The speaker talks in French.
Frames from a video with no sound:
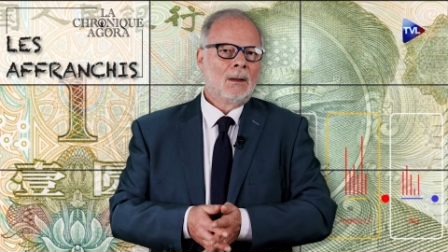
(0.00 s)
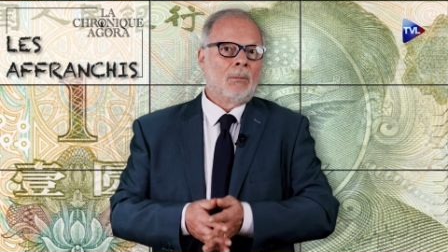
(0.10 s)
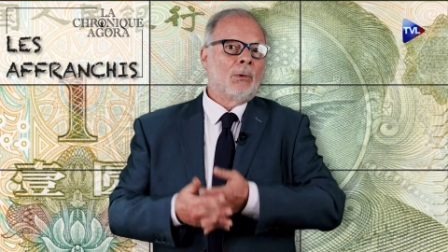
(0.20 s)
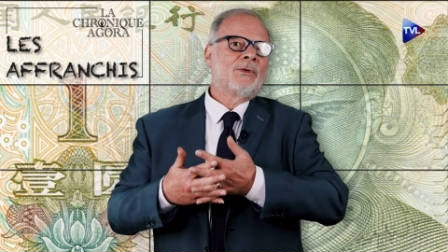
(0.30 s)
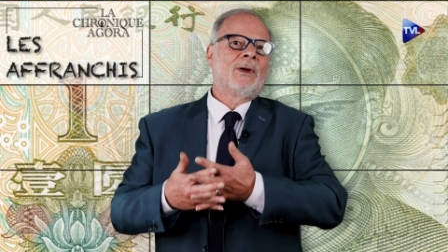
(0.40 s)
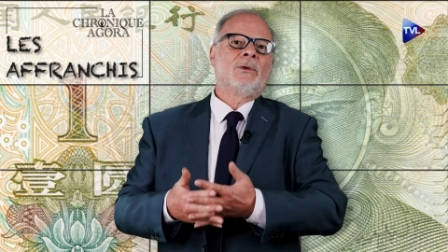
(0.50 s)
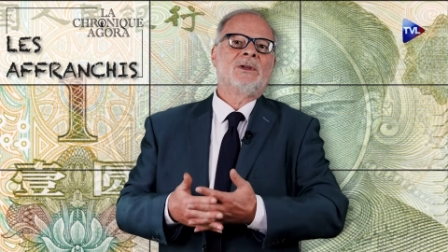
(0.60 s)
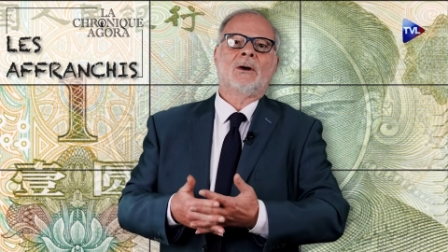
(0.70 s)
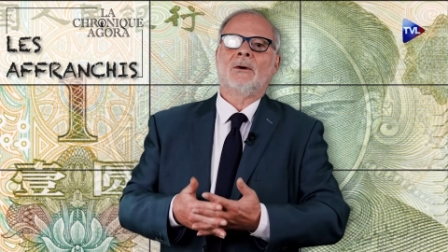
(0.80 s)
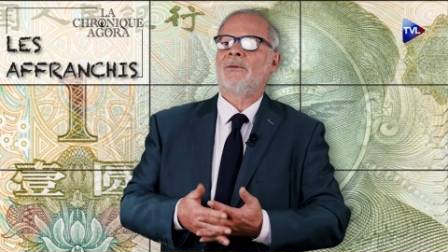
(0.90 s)
Bon, ça veut
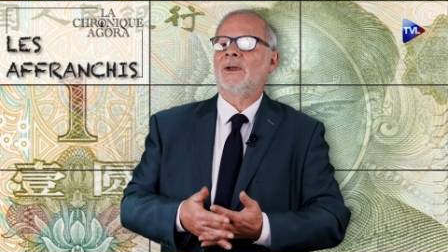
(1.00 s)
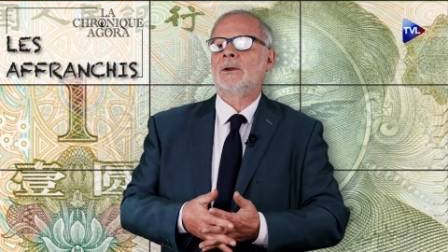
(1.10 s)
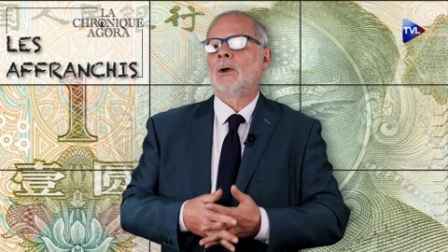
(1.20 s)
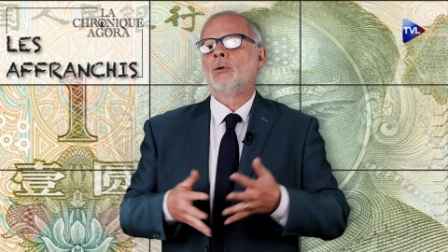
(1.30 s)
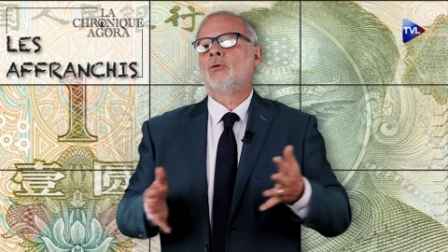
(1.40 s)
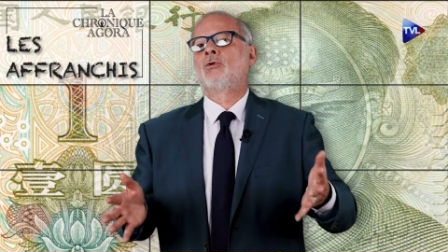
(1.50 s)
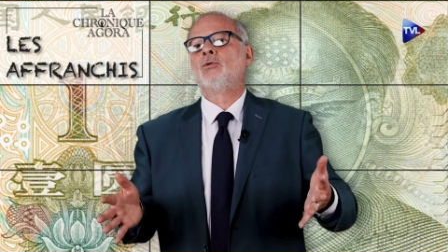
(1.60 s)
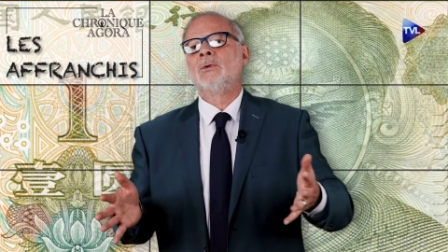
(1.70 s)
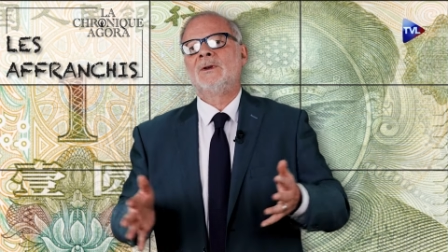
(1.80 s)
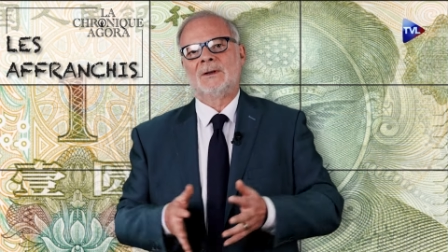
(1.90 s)
dire qu'en fait,
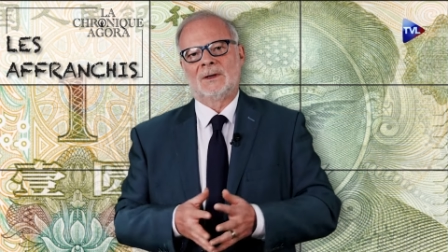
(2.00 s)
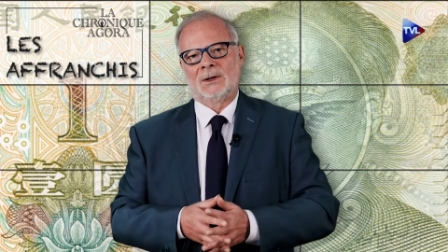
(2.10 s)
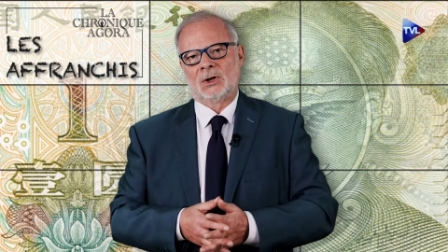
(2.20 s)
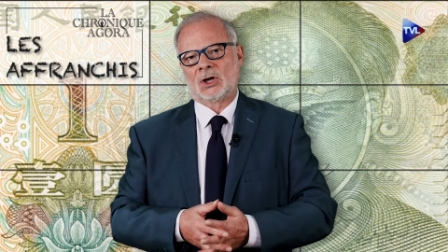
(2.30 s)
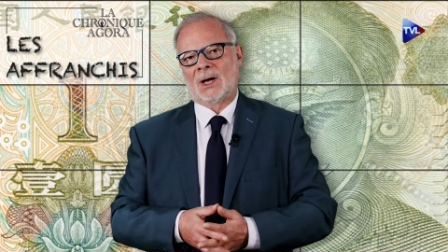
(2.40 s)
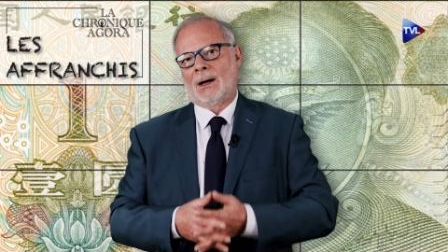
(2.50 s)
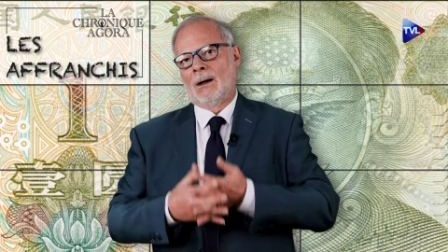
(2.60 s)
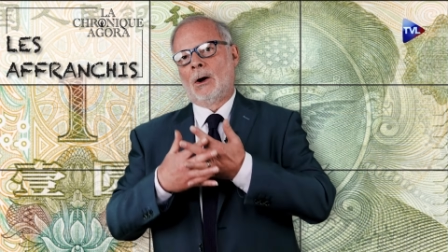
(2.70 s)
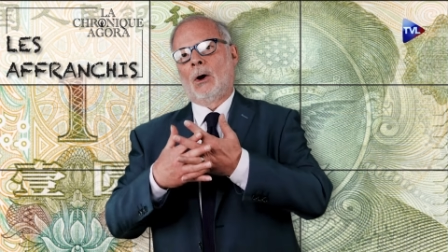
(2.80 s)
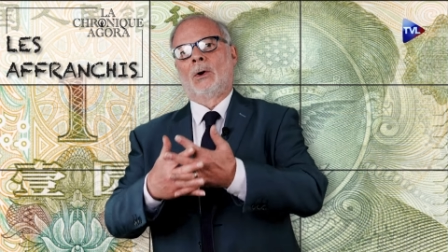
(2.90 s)
tout était
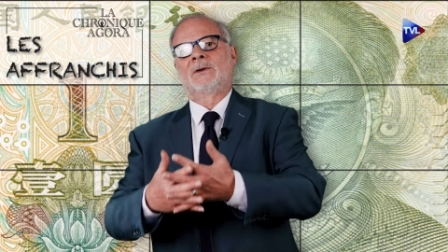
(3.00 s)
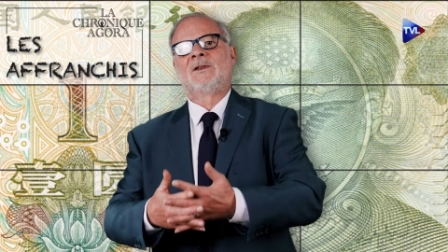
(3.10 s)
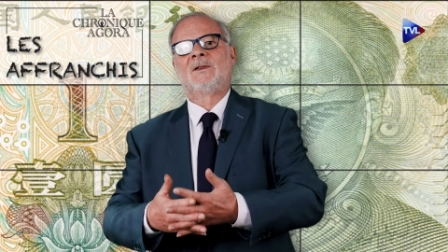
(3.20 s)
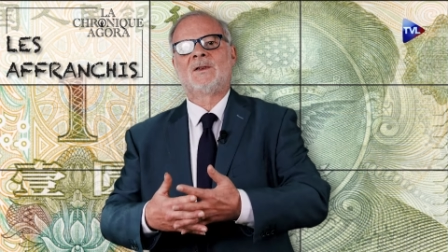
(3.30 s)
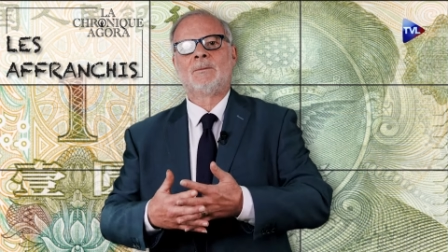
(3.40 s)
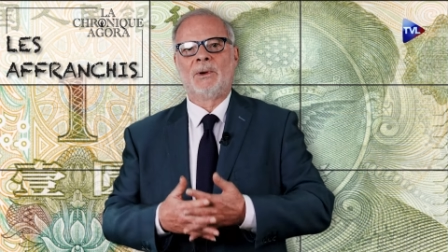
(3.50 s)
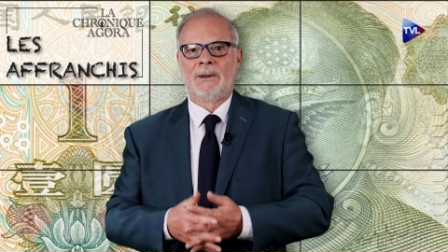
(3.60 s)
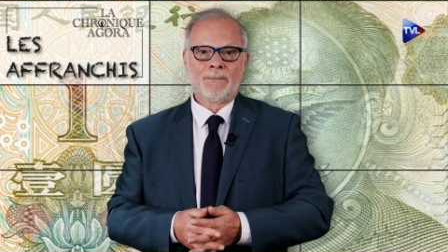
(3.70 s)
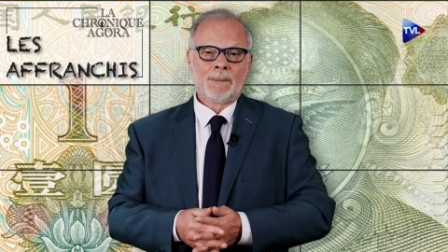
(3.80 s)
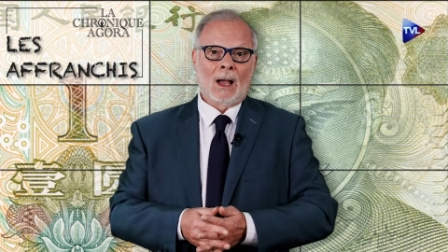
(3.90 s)
déjà
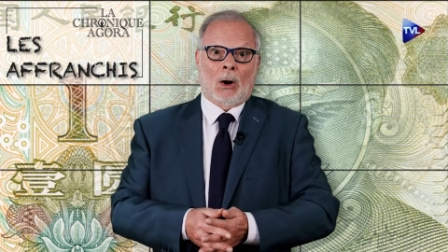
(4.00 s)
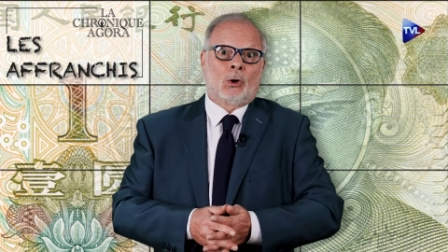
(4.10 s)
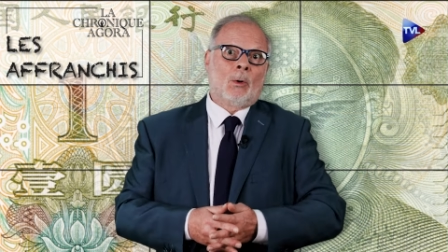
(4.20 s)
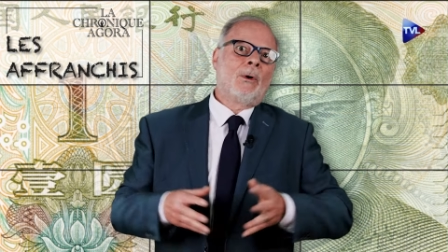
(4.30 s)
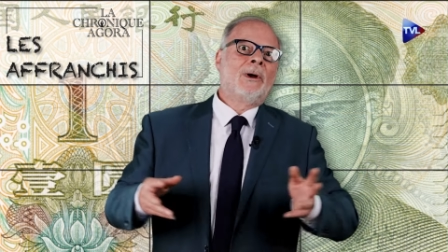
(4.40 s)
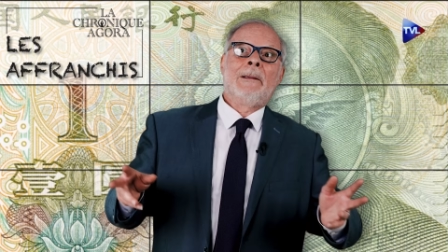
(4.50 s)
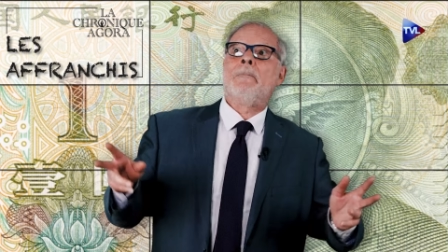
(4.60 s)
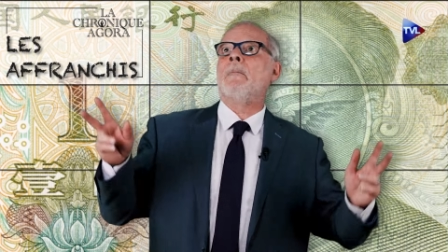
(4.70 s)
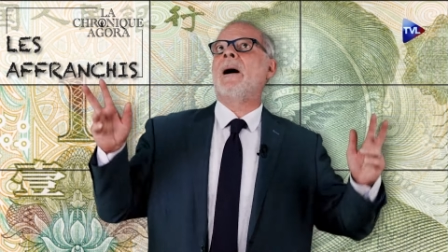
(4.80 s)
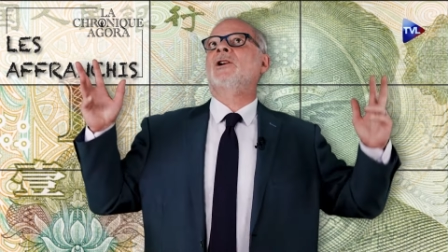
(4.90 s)
anticipé. Alors comment les
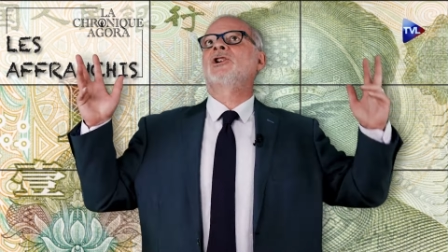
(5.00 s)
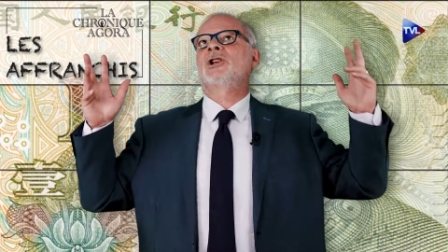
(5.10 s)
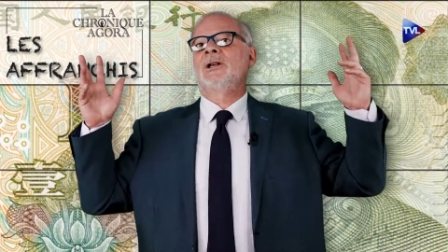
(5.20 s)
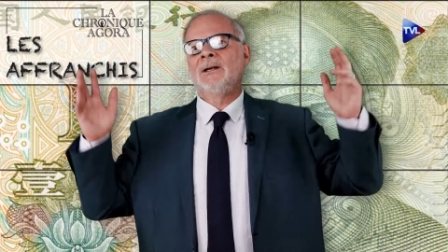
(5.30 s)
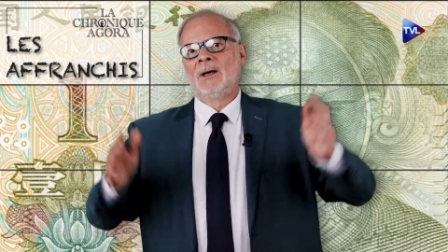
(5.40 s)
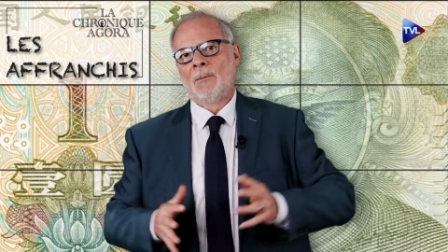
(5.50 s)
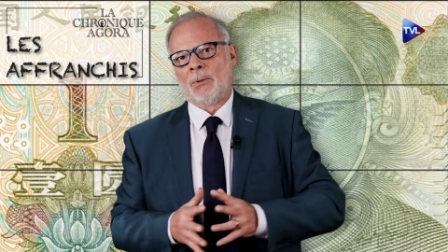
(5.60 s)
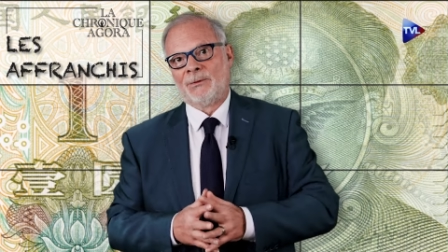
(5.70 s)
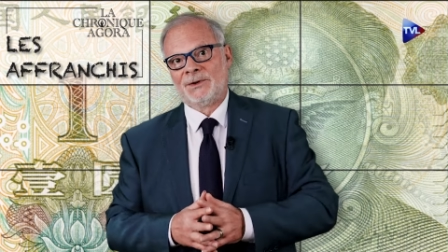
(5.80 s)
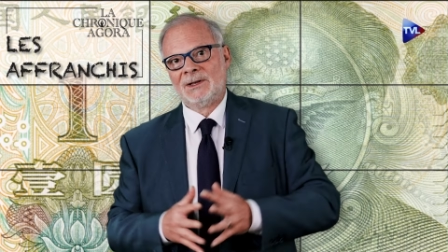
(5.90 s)
marchés
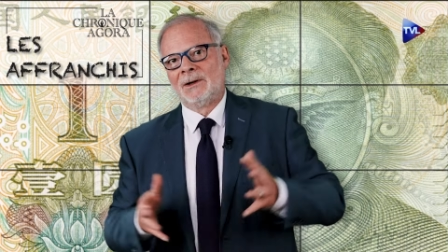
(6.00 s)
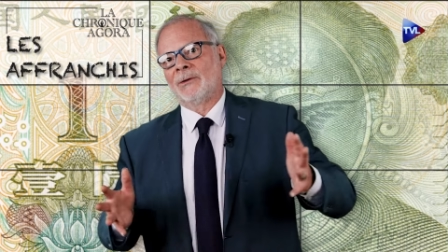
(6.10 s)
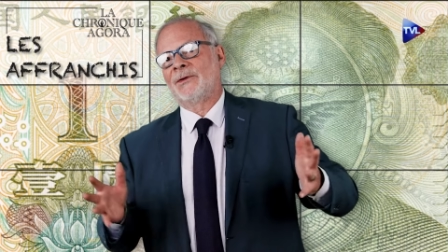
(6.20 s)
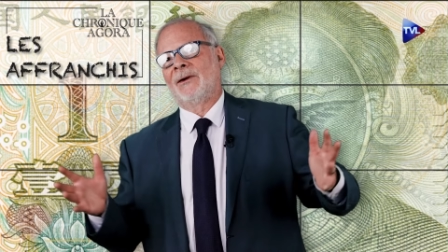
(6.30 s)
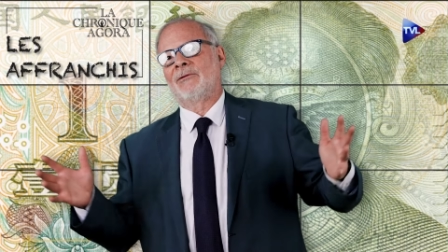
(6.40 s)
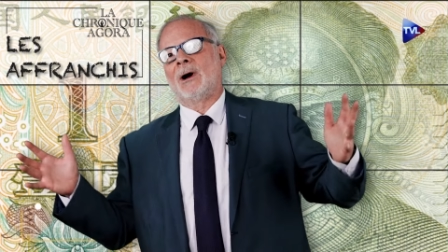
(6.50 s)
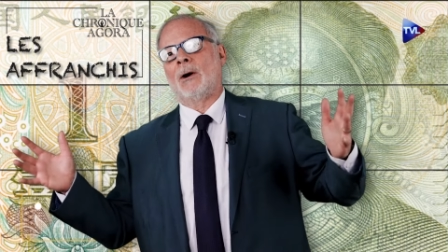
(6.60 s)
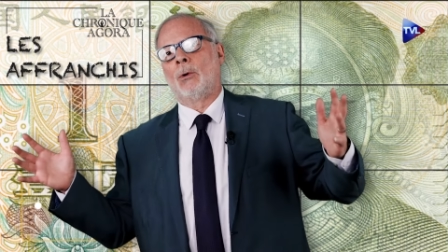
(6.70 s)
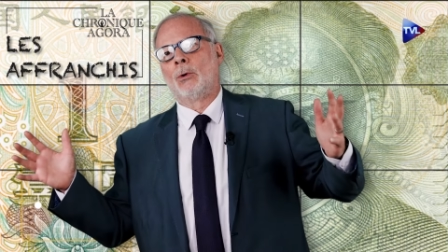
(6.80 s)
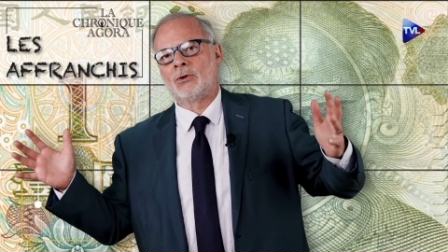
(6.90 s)
peuvent-ils en
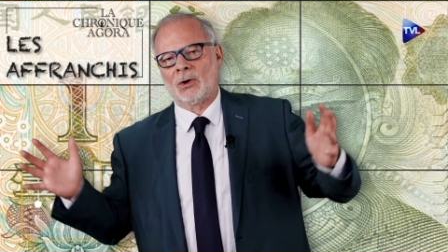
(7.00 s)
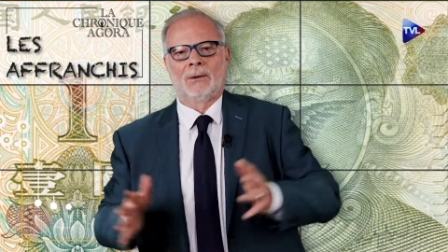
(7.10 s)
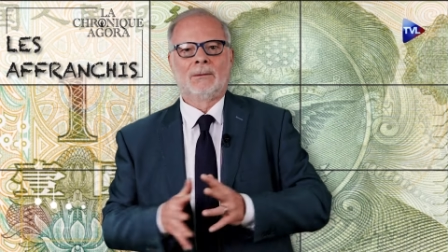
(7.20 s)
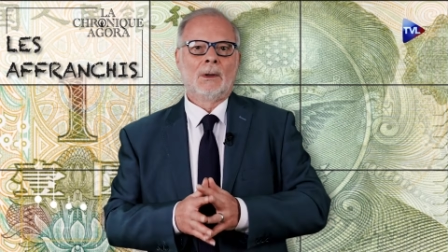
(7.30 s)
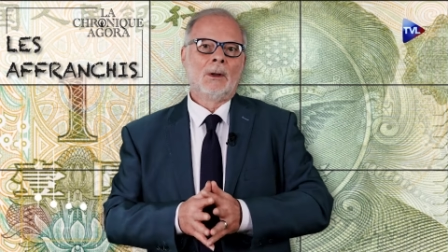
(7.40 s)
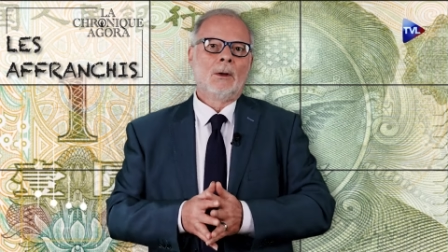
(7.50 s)
savoir autant